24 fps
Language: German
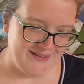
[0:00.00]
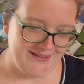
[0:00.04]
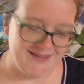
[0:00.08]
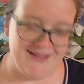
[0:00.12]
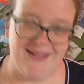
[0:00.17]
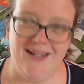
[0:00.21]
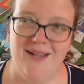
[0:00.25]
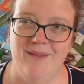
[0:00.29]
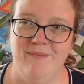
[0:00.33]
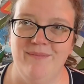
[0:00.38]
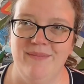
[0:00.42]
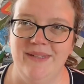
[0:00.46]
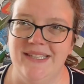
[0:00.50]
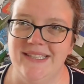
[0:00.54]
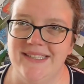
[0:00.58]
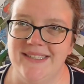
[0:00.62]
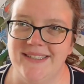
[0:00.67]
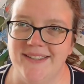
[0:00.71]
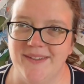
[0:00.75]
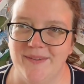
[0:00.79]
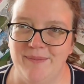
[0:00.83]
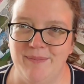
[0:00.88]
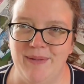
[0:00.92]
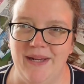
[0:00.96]
ich habe
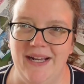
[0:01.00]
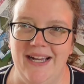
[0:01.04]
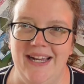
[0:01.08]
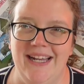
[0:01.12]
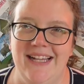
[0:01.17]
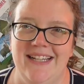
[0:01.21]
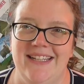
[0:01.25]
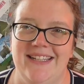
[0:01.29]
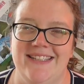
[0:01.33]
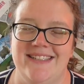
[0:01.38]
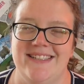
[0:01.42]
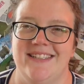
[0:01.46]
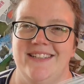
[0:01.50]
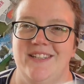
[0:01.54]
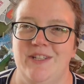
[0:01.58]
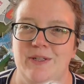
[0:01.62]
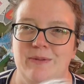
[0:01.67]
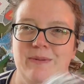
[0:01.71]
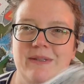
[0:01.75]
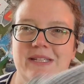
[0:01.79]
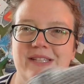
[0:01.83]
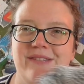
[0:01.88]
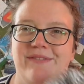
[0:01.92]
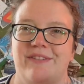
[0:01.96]
mich beeilt, dass ich
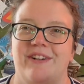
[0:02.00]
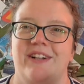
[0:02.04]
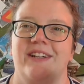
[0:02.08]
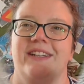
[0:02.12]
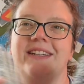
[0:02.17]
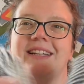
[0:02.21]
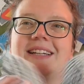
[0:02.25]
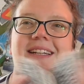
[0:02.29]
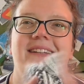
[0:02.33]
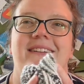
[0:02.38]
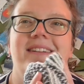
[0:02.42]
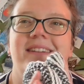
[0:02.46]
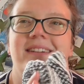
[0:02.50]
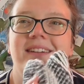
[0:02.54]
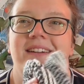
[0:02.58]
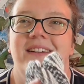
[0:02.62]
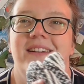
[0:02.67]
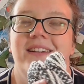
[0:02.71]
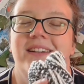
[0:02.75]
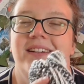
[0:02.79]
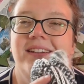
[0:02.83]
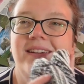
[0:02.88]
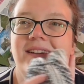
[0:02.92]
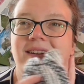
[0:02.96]
die übers Wochenende